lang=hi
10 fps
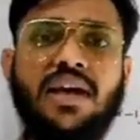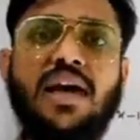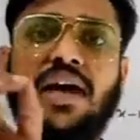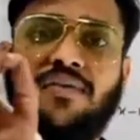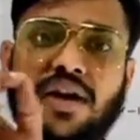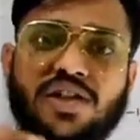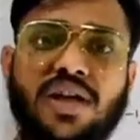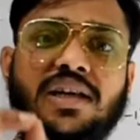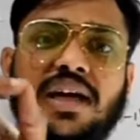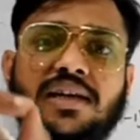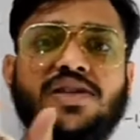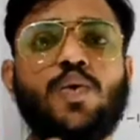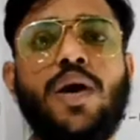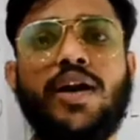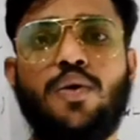फंक्शन का स्क्वायर
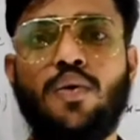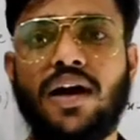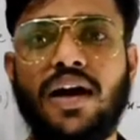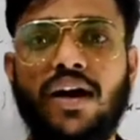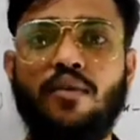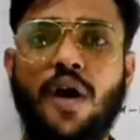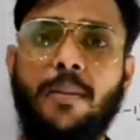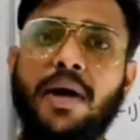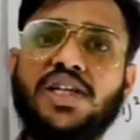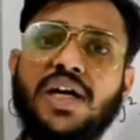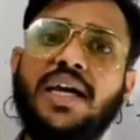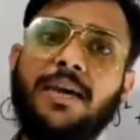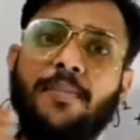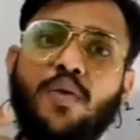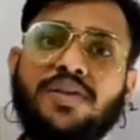हो गया वो हमेशा ही
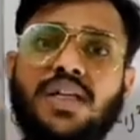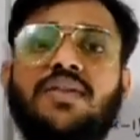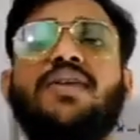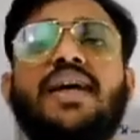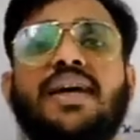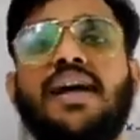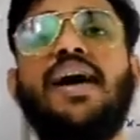पॉजिटिव रहेगा